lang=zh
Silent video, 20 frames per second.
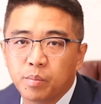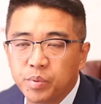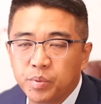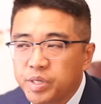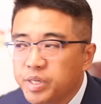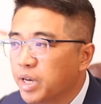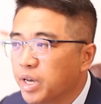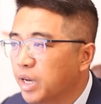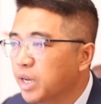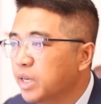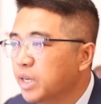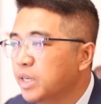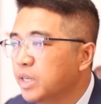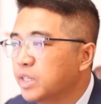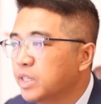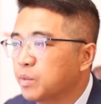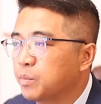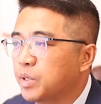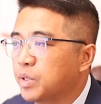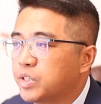毕业。
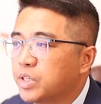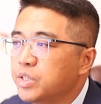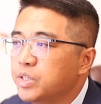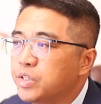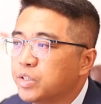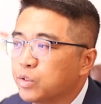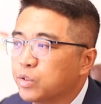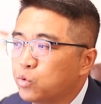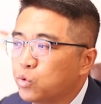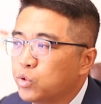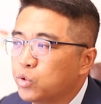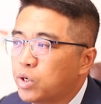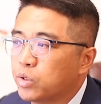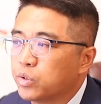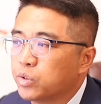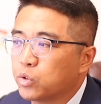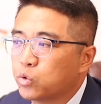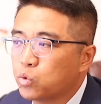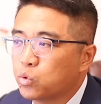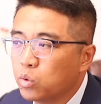那么申请学校
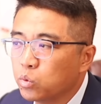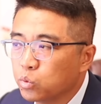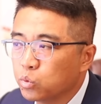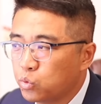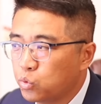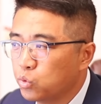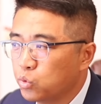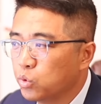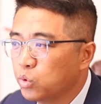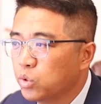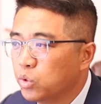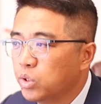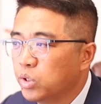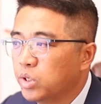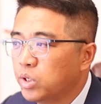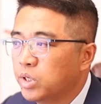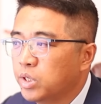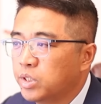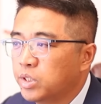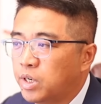的双录取，
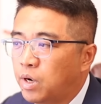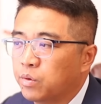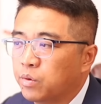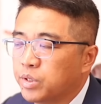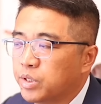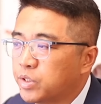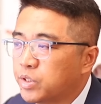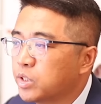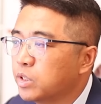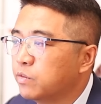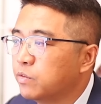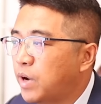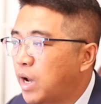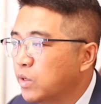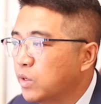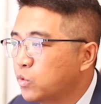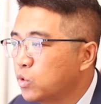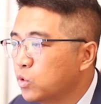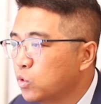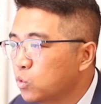然后呢设
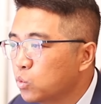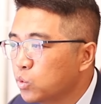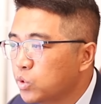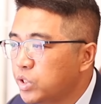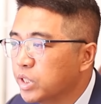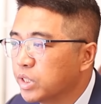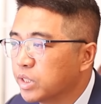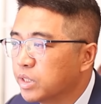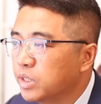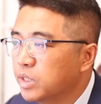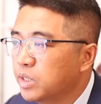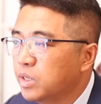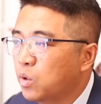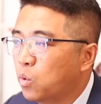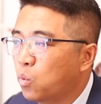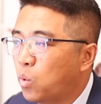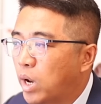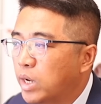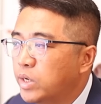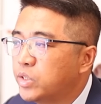法去入境。
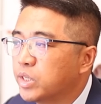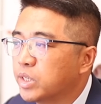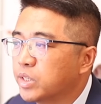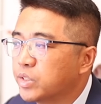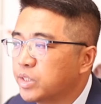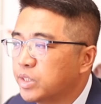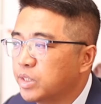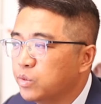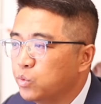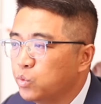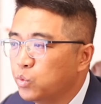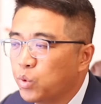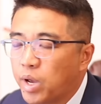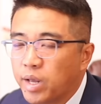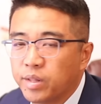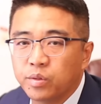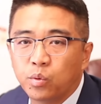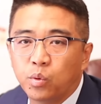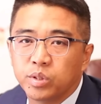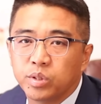完成这个语
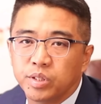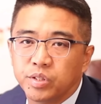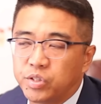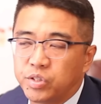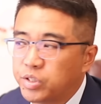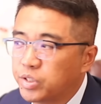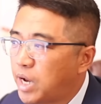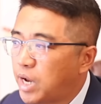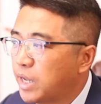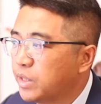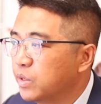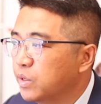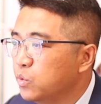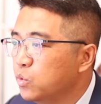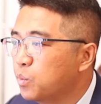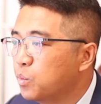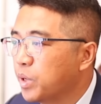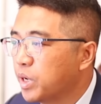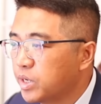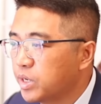言或者其他的
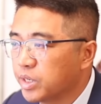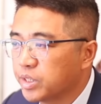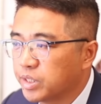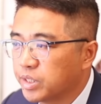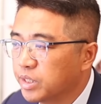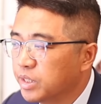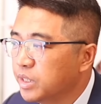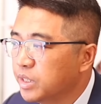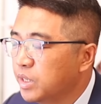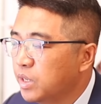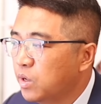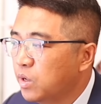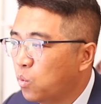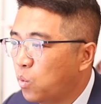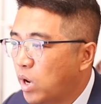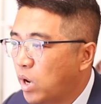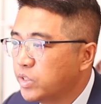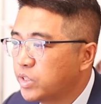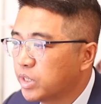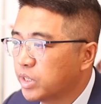预备课程，
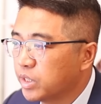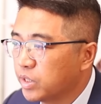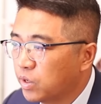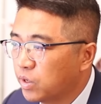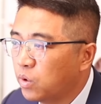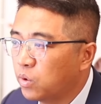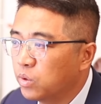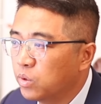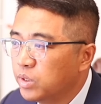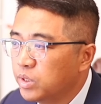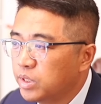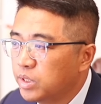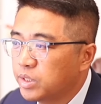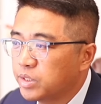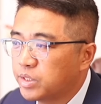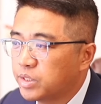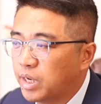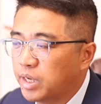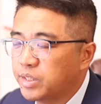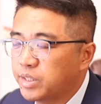完成了以后，
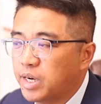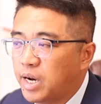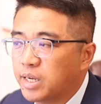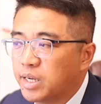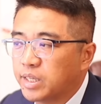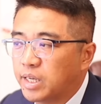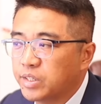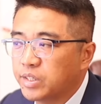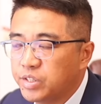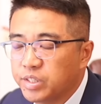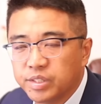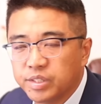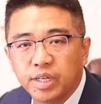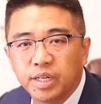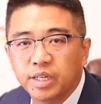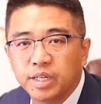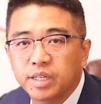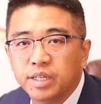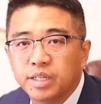在加拿大境内，